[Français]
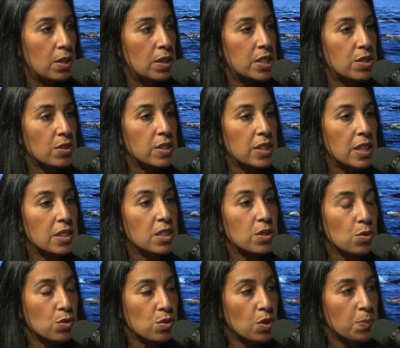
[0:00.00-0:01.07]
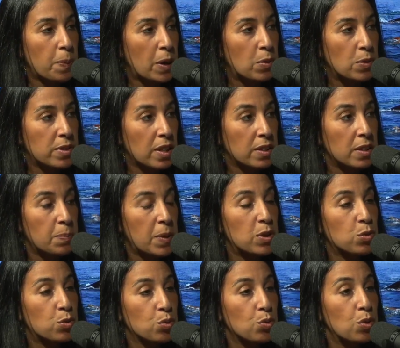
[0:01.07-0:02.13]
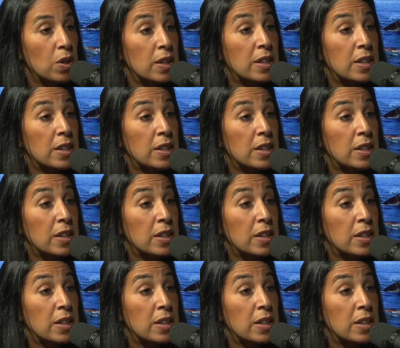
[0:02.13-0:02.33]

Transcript: les gens des quartiers ne se sentent pas concernés, pas du tout.